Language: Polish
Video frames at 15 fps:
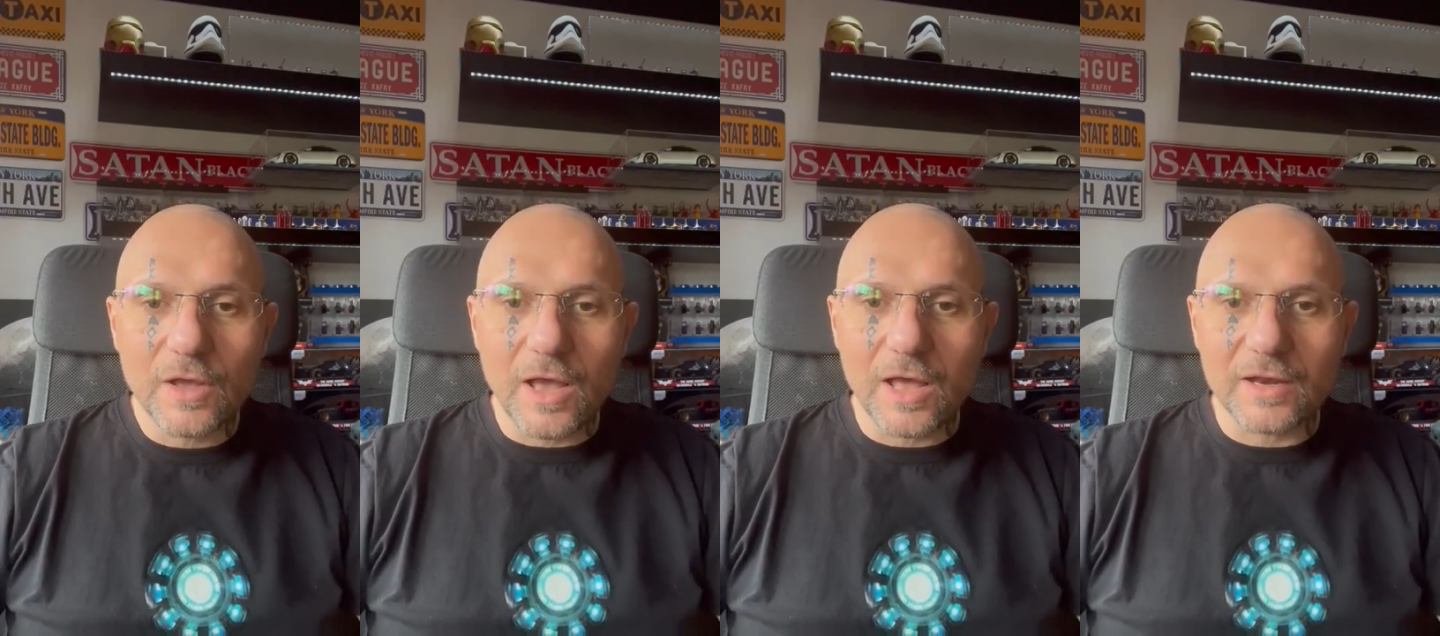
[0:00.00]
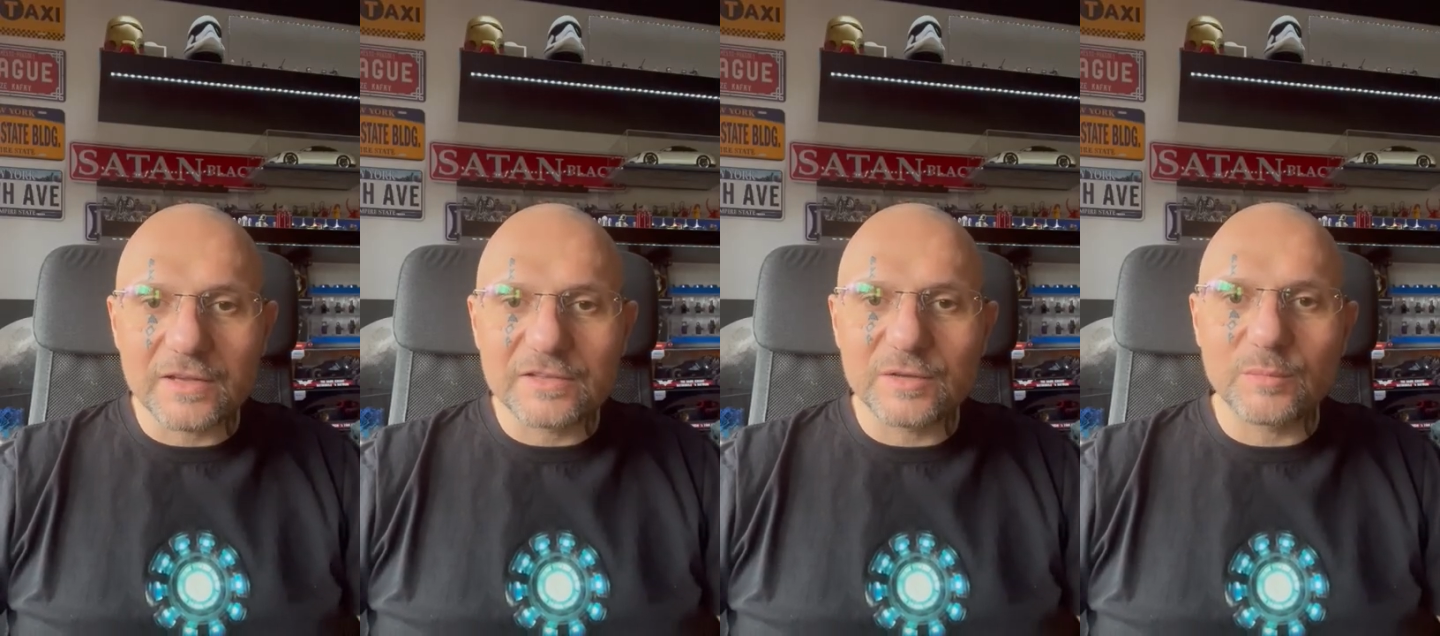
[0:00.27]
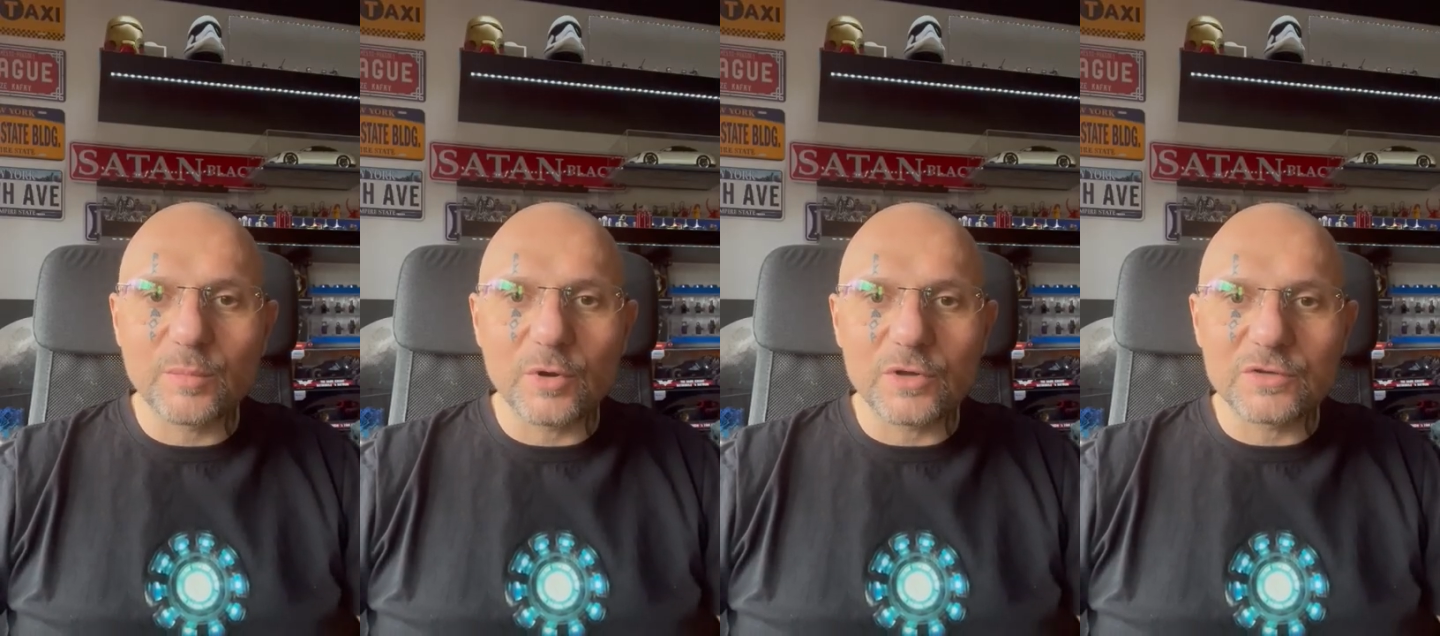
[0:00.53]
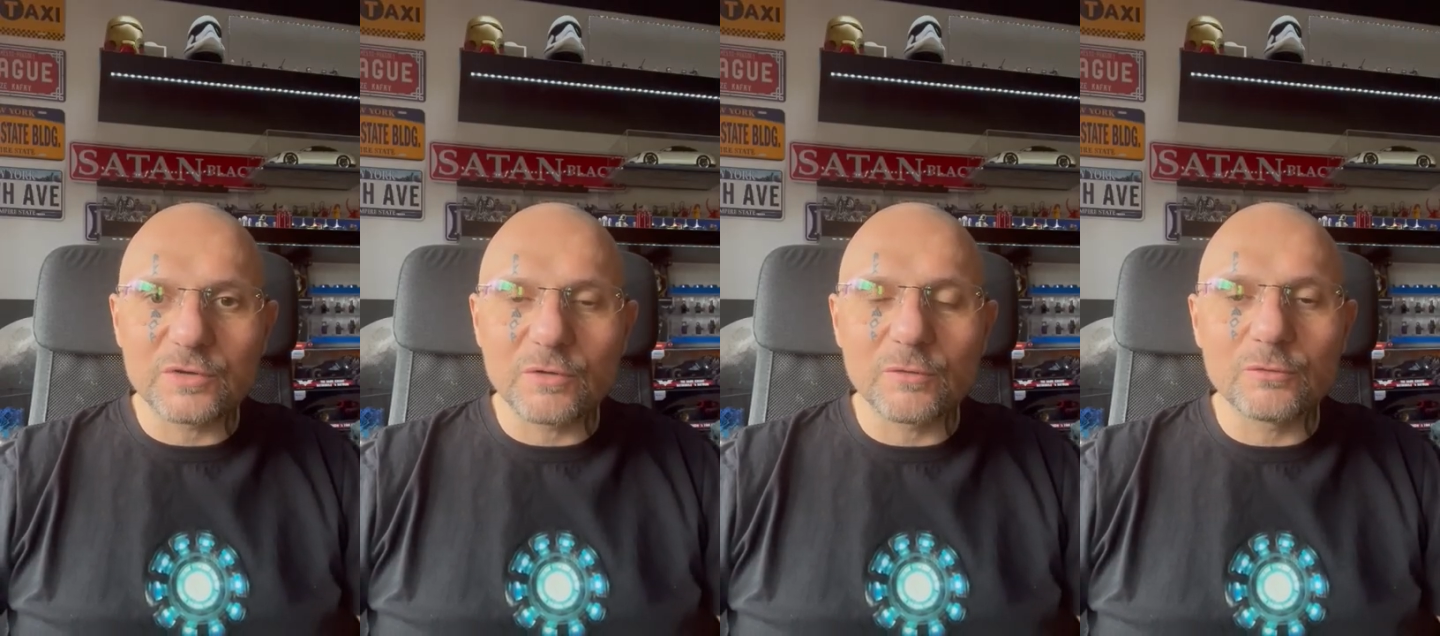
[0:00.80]
ale
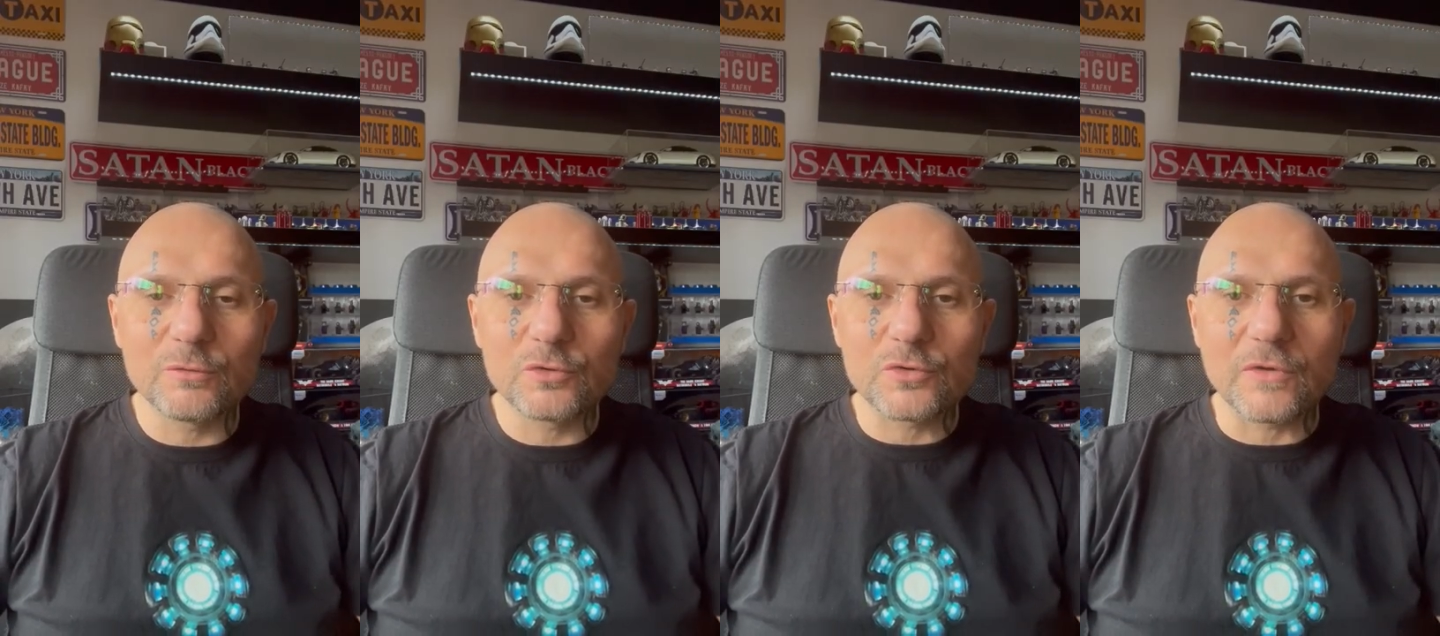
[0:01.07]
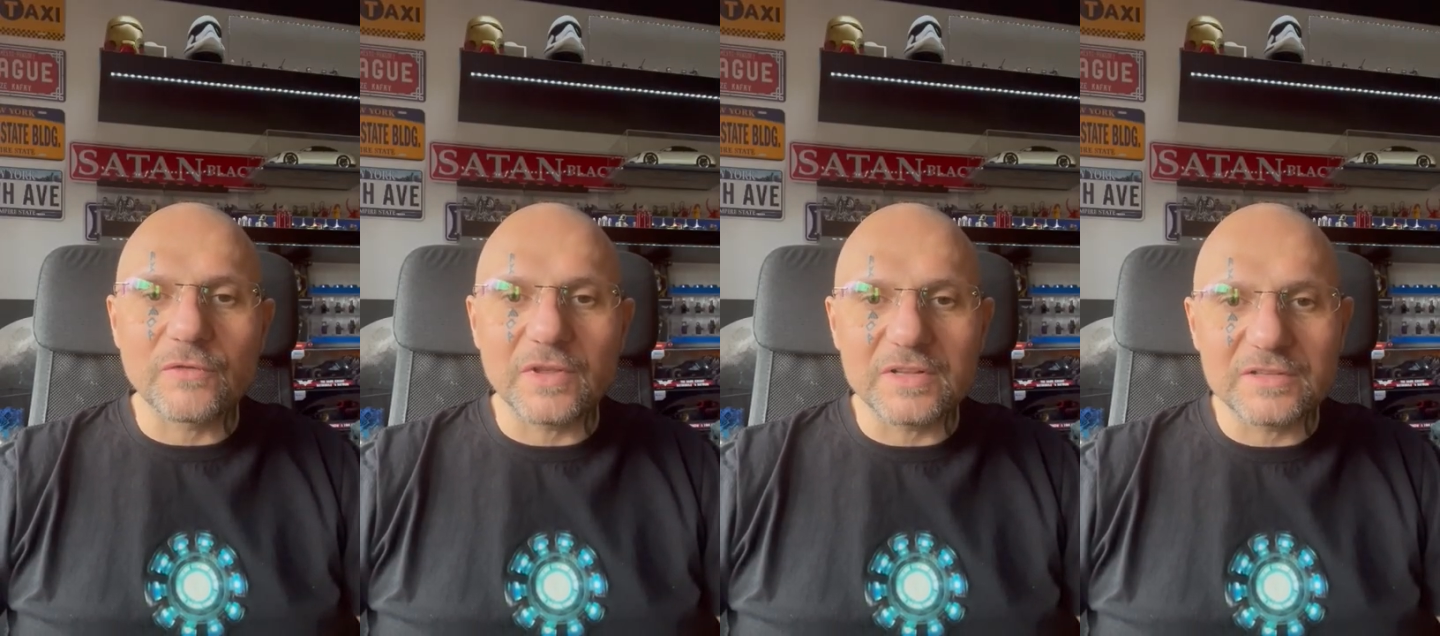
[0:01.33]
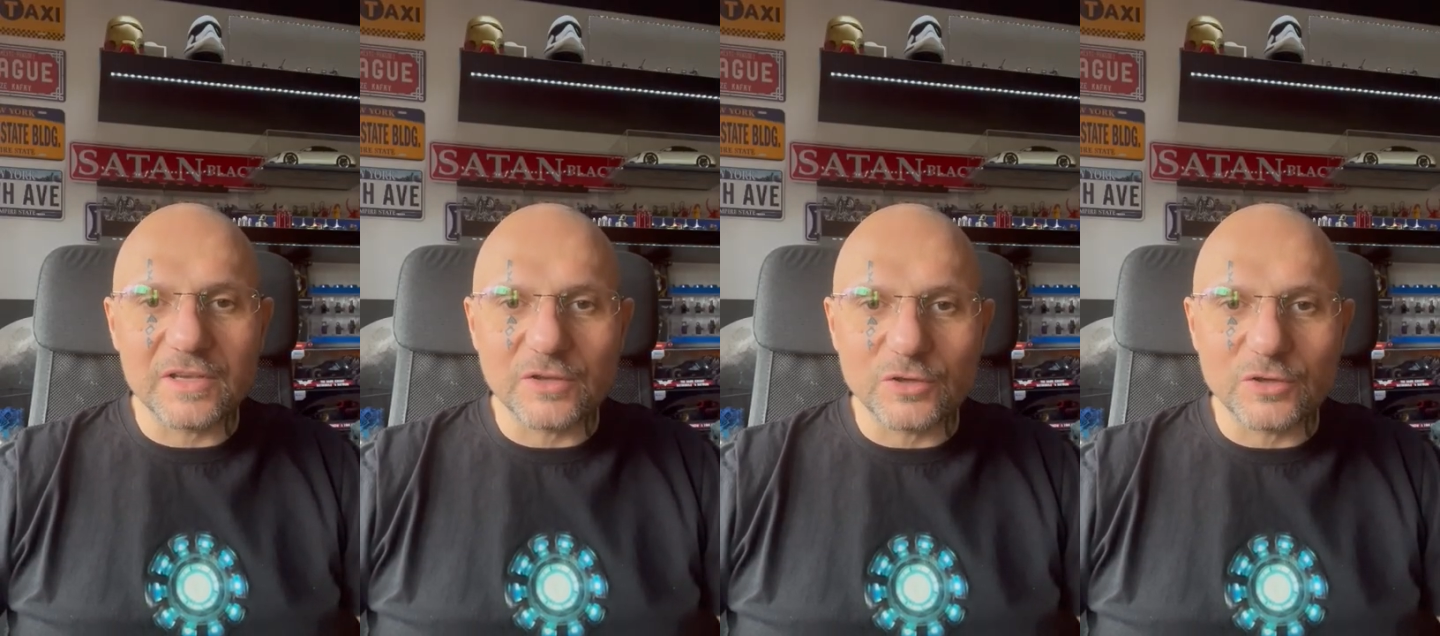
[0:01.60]
symbolizują dużo więcej